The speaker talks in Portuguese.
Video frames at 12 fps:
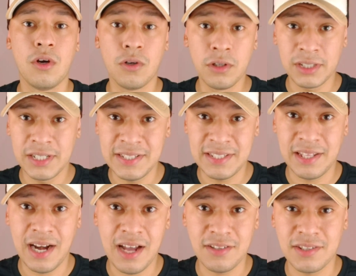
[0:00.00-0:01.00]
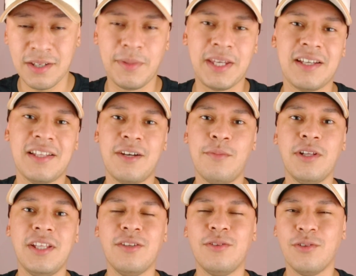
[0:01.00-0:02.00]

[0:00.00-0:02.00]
Oakley Strato também, galera. Um modelo